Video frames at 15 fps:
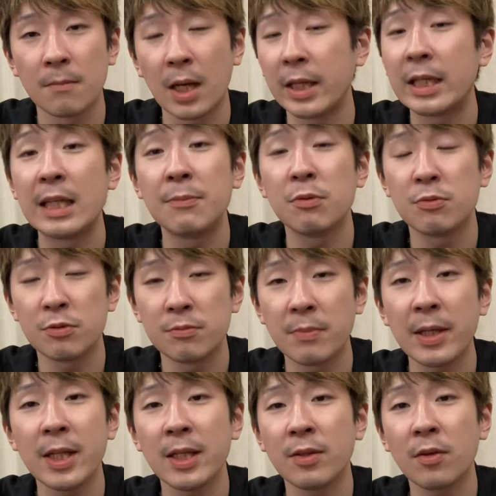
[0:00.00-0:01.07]
いい部分、
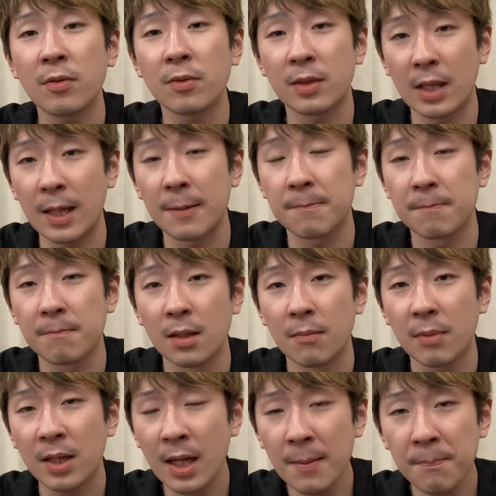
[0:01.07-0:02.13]
メリットって
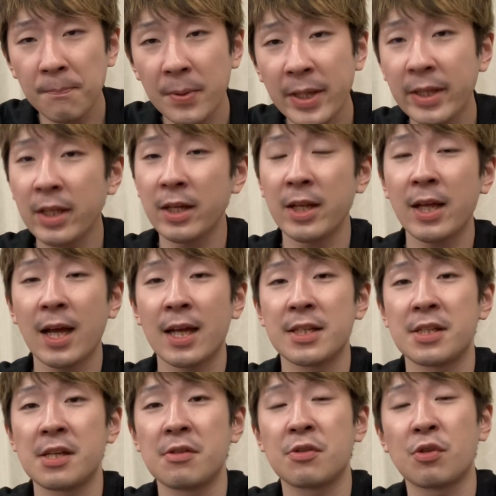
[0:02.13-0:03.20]
完璧に理解
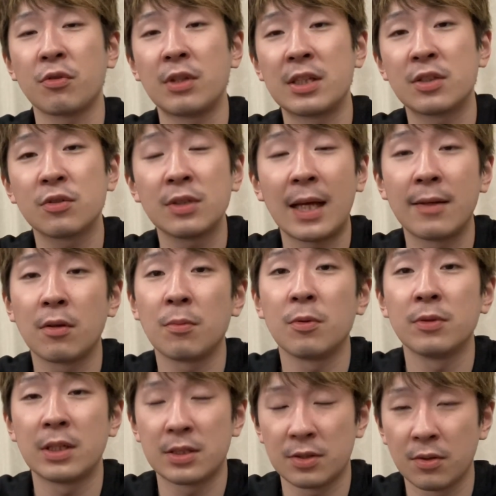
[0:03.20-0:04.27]
している人って少ないと思
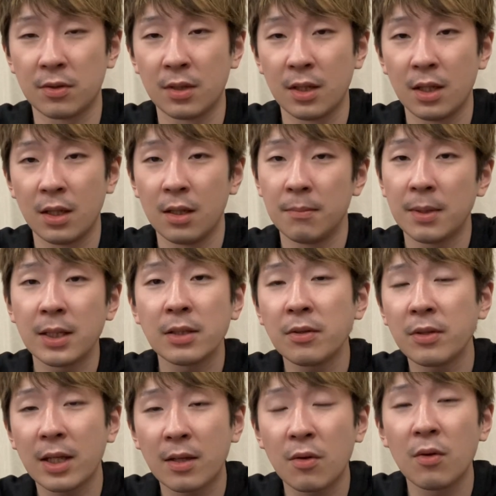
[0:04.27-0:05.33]
うんですよ。な
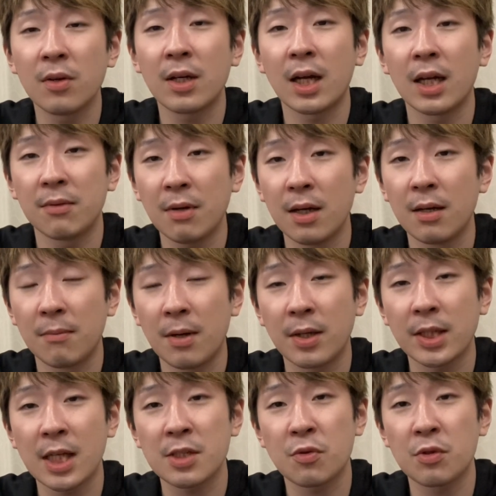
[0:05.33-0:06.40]
ので今回は
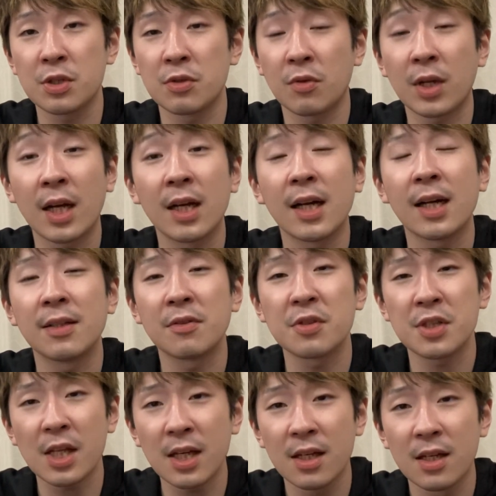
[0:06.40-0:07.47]
私個人の考えと
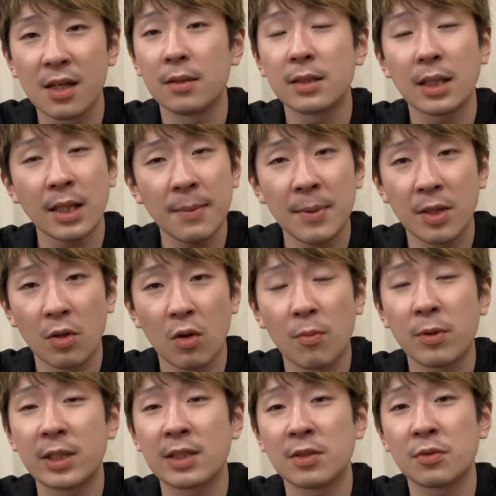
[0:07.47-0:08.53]
して、縦目の
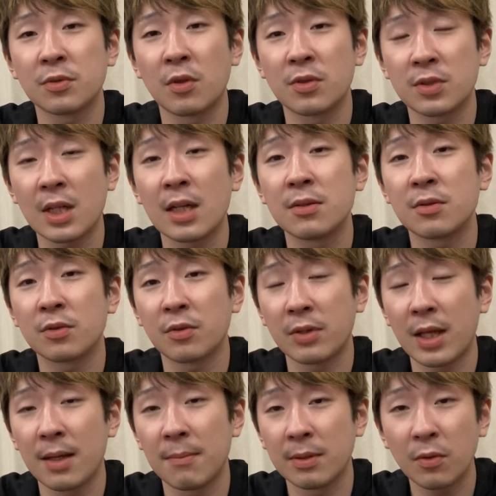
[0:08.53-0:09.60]
表ソフトを使うこと
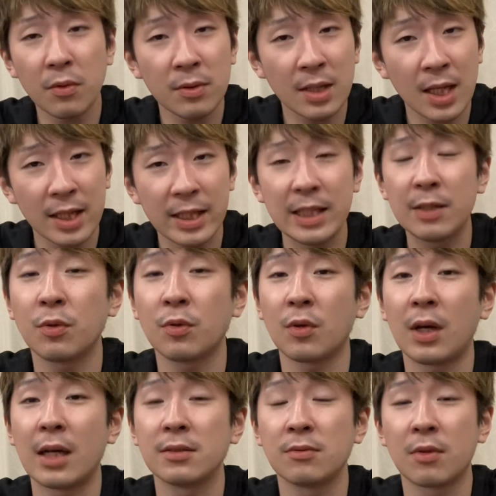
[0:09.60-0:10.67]
でどんないと
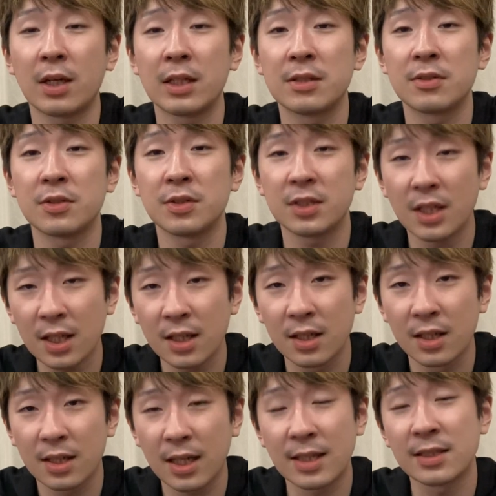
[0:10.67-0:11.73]
があるのかについて
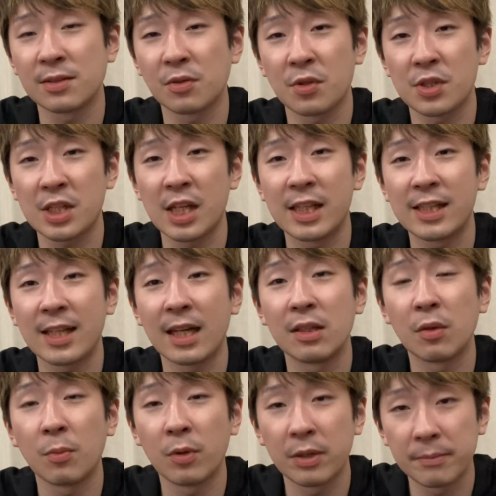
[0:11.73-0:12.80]
解説をしていきたい
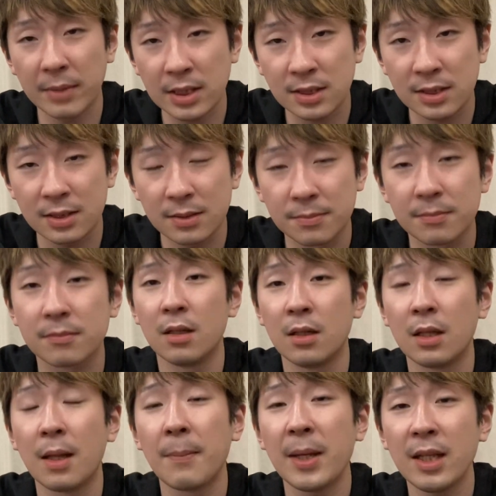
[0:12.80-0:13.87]
と思います。
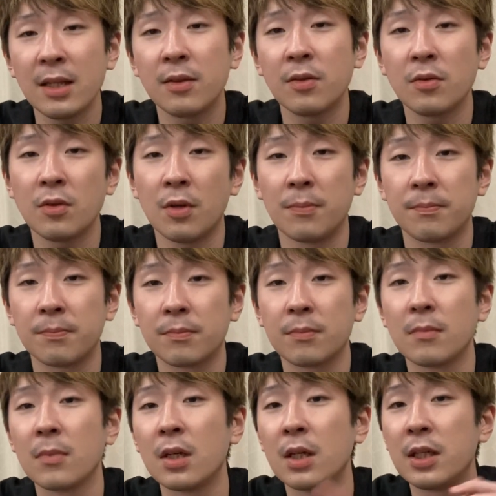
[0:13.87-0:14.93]
メリットの
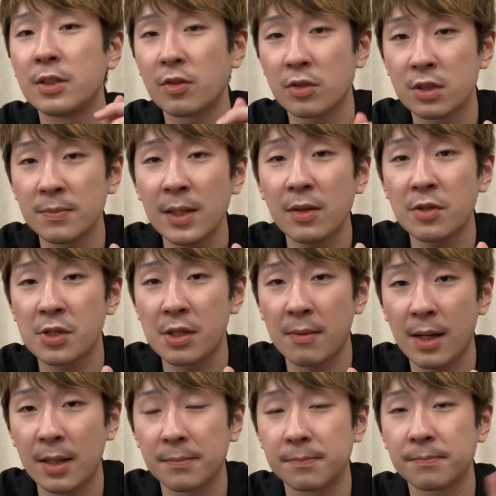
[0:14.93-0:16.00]
1つ目として
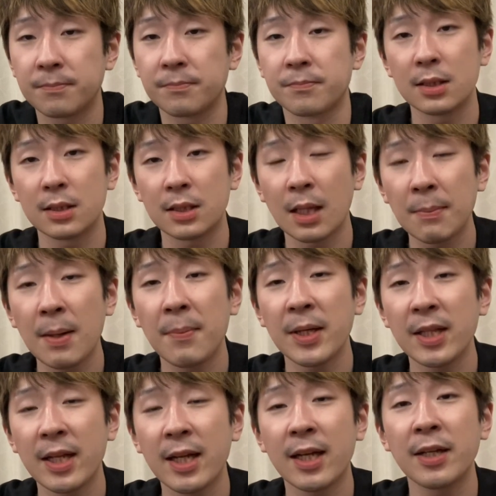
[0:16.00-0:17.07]
は、球
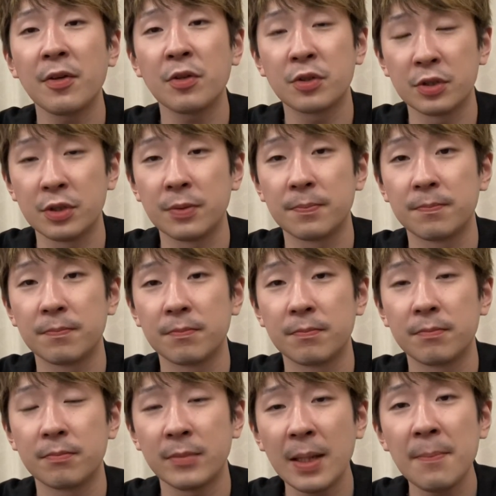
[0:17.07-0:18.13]
離れがよく
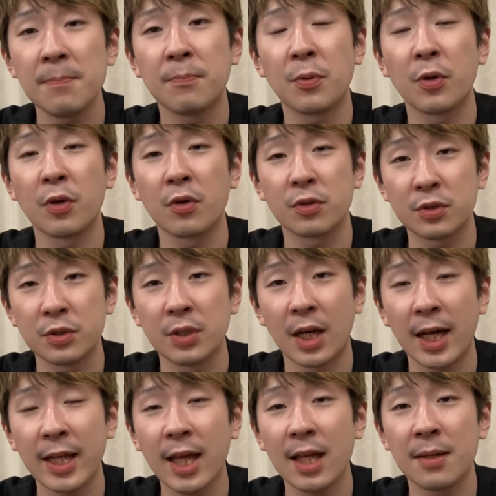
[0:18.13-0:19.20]
テンポよく
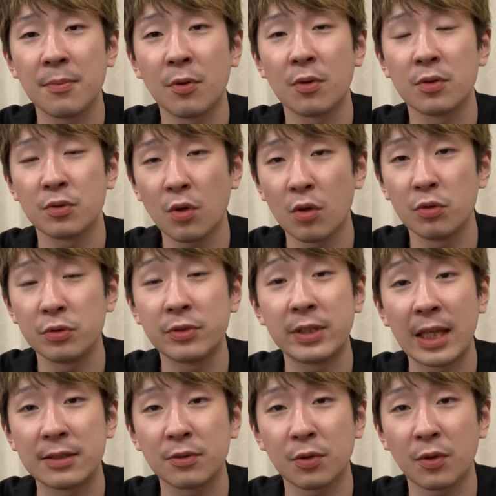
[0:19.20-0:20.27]
速いボールを打っ
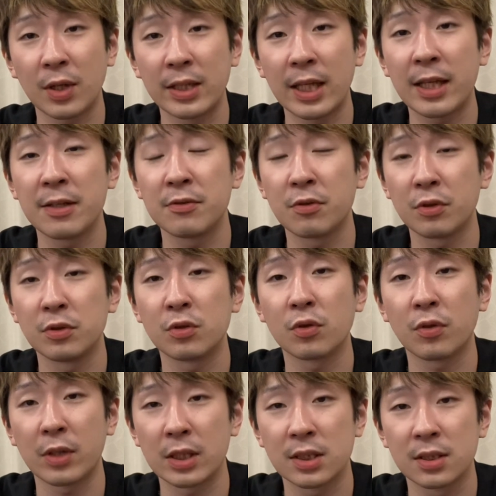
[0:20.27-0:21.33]
ていくことができるというこ
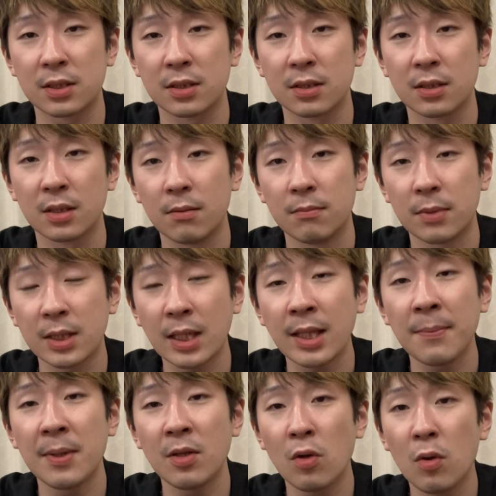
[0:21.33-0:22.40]
とです。縦
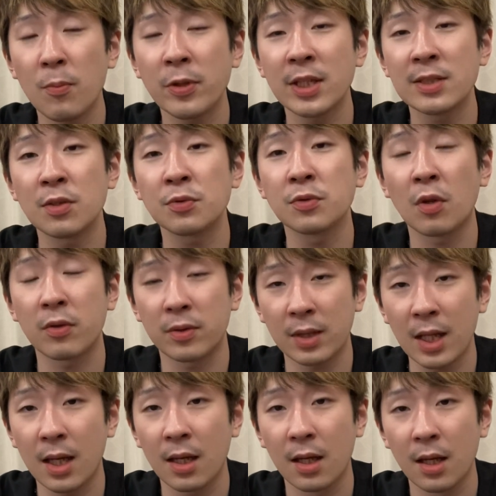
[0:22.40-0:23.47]
目の表ソフトっ
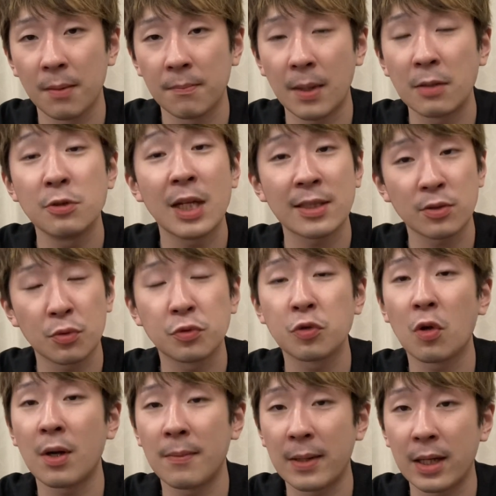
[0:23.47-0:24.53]
て、裏
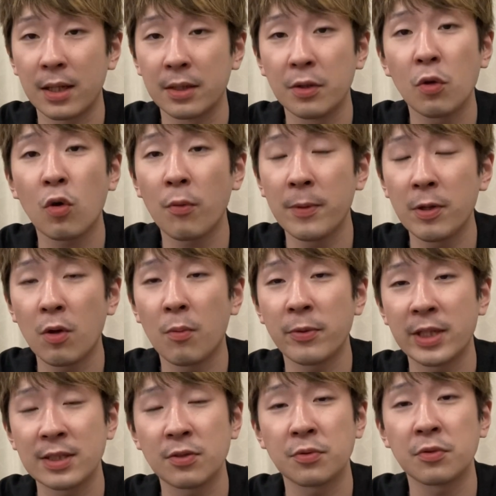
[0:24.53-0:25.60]
ソフトラバー、横目の
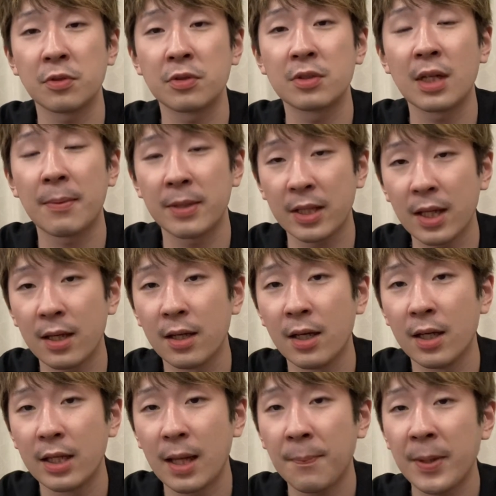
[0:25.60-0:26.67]
表ソフトに比べ
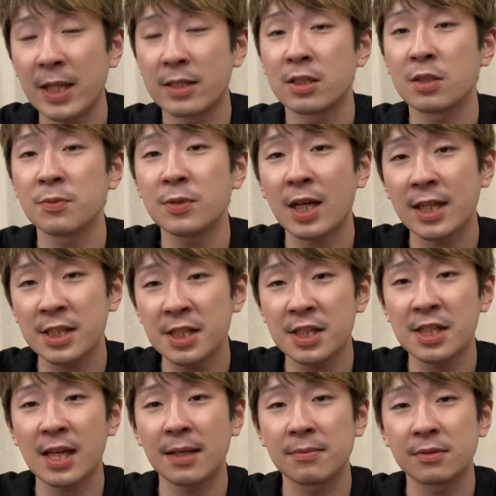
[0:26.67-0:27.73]
てやっぱり粒がちっ
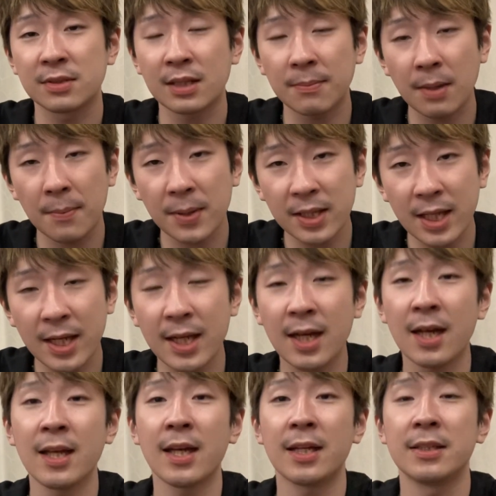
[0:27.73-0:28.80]
ちゃい分、球離れが
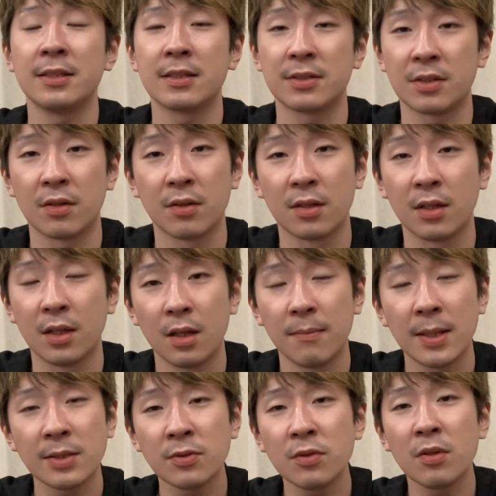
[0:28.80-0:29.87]
速いんですよ。
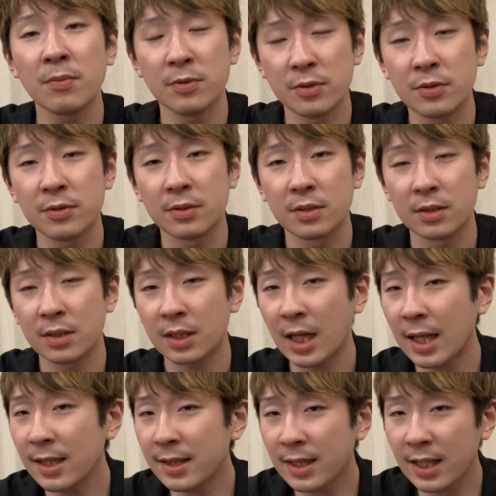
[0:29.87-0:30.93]
その分
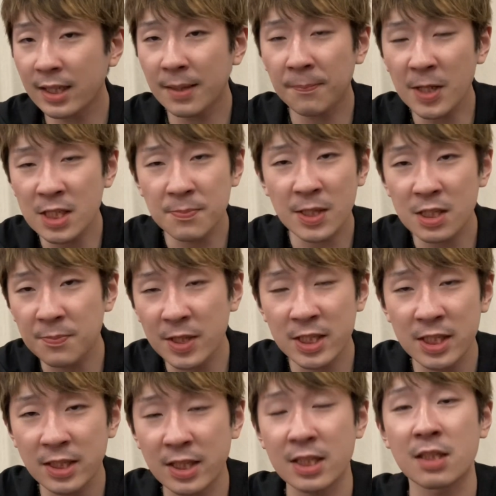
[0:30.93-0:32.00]
簡単に
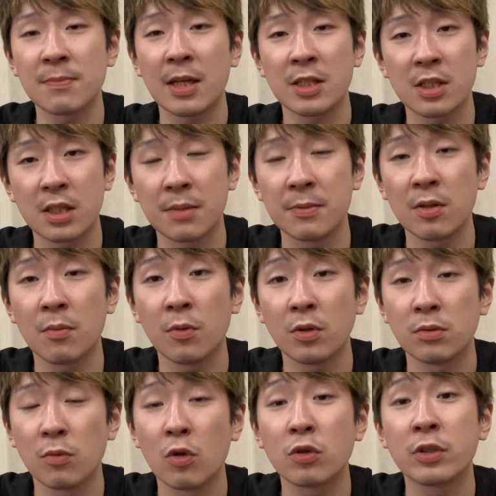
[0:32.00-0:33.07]
パチパチパチってスマッシュ気味の
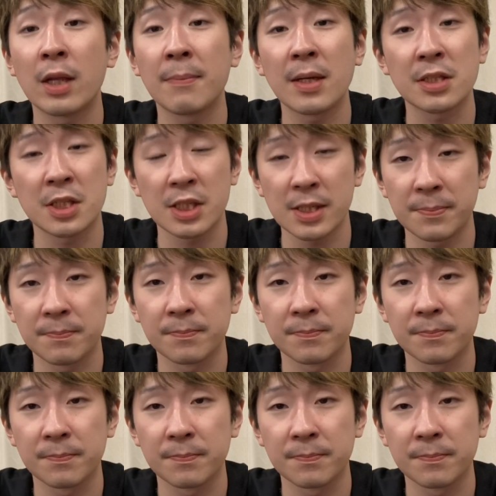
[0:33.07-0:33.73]
ボールも送れますし、